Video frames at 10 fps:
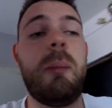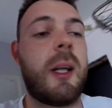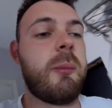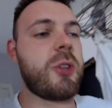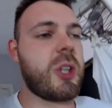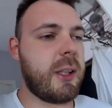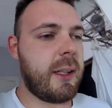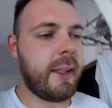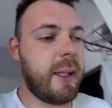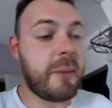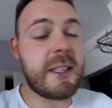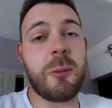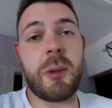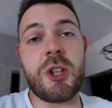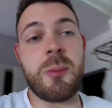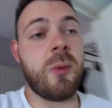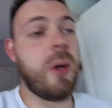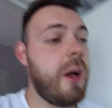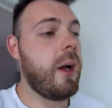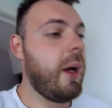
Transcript: потому что я объясню почему